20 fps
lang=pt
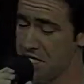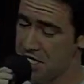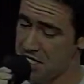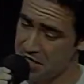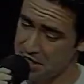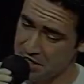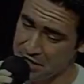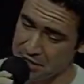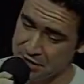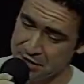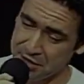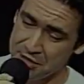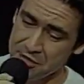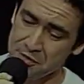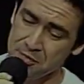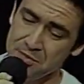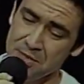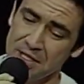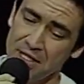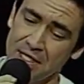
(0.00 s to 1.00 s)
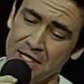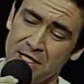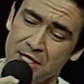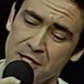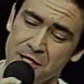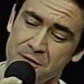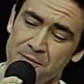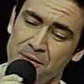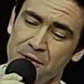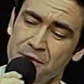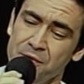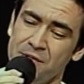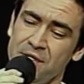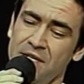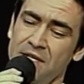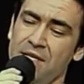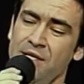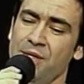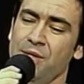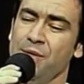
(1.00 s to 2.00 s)
Ela então me
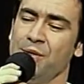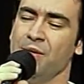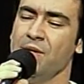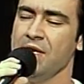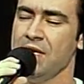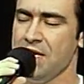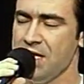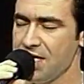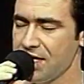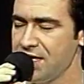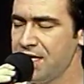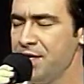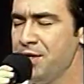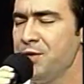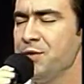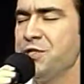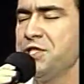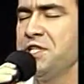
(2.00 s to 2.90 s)
respondeu que eu